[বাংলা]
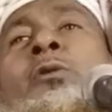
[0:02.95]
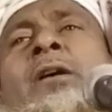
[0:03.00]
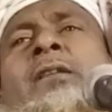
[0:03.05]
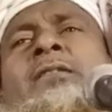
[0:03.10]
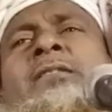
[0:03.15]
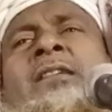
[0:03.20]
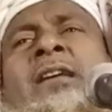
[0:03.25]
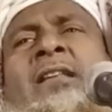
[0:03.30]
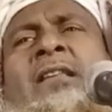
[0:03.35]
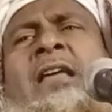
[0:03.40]

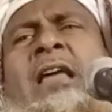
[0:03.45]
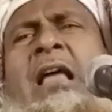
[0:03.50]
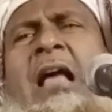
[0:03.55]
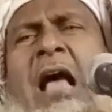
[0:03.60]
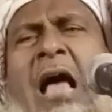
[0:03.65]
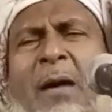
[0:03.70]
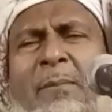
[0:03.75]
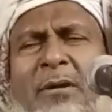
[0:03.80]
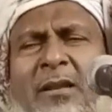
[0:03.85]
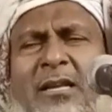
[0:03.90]
শোনাচ্ছেন
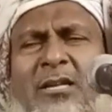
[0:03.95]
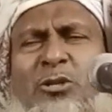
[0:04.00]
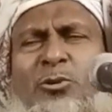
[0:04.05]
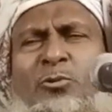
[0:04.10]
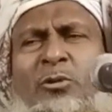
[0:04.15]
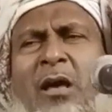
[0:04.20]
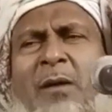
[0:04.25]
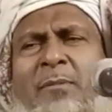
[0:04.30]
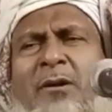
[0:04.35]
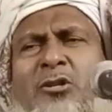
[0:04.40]
আমি
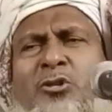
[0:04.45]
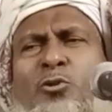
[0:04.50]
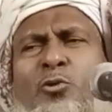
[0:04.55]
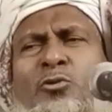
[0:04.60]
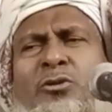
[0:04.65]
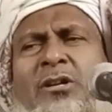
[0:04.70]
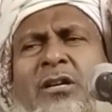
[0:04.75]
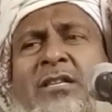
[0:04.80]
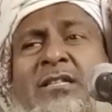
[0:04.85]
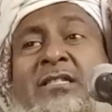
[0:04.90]
রসুল
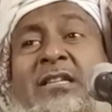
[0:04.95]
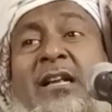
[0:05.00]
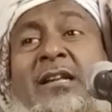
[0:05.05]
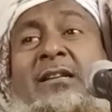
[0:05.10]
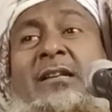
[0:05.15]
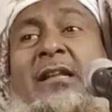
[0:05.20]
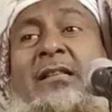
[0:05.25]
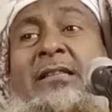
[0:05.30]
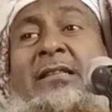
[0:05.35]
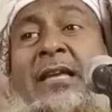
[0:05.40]
আমার সঙ্গে
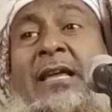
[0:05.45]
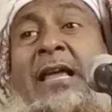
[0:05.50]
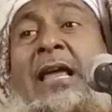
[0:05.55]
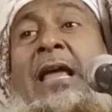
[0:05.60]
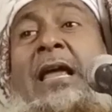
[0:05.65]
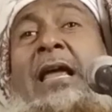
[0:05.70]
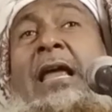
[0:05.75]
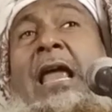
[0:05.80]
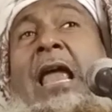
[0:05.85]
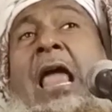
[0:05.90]

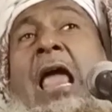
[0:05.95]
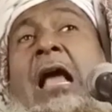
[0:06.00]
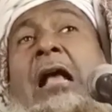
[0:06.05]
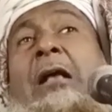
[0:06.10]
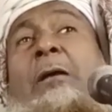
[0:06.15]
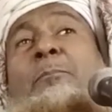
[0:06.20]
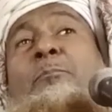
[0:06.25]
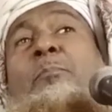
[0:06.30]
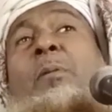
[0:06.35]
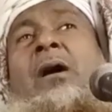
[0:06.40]
জান্নাতে
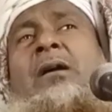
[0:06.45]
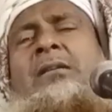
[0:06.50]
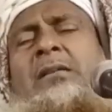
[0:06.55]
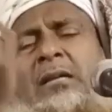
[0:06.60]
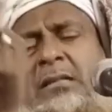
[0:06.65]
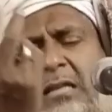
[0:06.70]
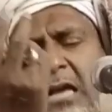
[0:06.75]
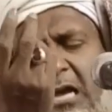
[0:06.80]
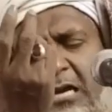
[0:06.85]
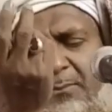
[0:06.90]
এক
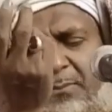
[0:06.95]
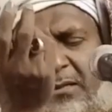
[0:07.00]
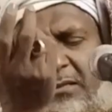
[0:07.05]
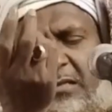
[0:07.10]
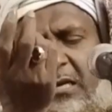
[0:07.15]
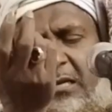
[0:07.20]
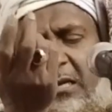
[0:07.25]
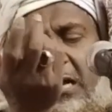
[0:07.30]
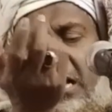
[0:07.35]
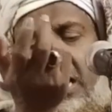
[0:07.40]
পাশে
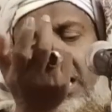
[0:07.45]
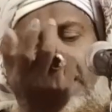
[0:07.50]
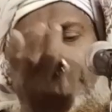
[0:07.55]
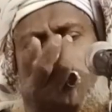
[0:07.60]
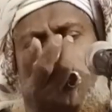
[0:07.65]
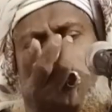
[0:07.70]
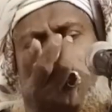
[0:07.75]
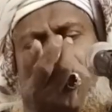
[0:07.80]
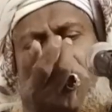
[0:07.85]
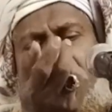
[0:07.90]
থাকবে তারা
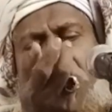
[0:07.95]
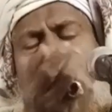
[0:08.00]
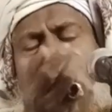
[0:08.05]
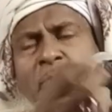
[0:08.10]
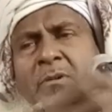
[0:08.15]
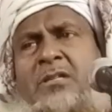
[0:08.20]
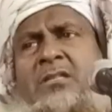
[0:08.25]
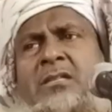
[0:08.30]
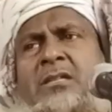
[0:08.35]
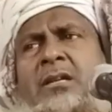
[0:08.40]

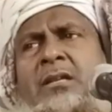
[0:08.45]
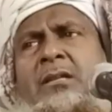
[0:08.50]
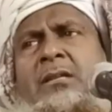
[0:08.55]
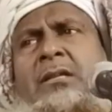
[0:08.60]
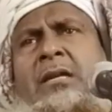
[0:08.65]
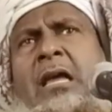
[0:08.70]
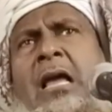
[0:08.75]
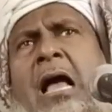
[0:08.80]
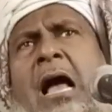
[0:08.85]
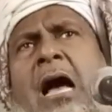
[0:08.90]
এতে
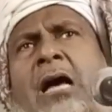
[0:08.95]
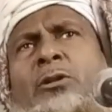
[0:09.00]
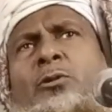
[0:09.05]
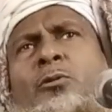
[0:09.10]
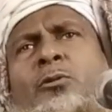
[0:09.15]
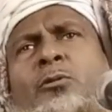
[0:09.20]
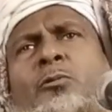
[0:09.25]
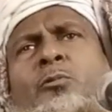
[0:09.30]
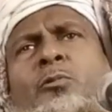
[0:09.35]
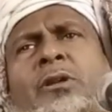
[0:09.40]
মিসকিনকে
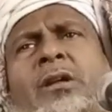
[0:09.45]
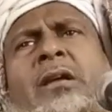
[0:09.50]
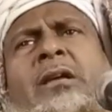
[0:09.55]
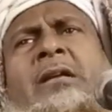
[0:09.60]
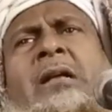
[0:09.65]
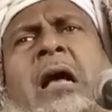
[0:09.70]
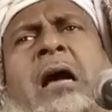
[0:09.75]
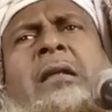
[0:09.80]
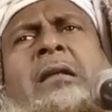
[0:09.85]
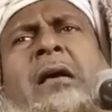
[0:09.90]
আদর
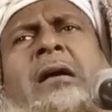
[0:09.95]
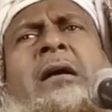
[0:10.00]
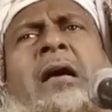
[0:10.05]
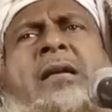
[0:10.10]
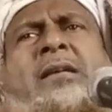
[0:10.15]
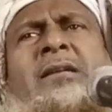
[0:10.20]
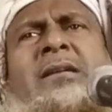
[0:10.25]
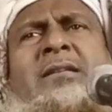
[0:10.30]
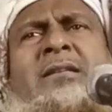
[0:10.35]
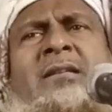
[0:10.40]
করে
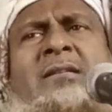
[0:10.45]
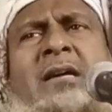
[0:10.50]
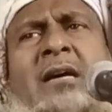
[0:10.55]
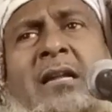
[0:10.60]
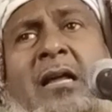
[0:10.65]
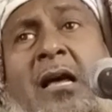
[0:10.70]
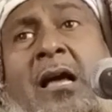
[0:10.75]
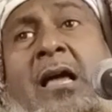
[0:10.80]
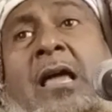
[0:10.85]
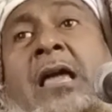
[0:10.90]
খানা
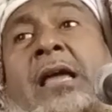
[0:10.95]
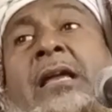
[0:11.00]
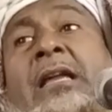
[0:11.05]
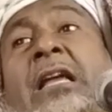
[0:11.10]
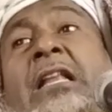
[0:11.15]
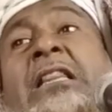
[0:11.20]
খাইয়েছে যারা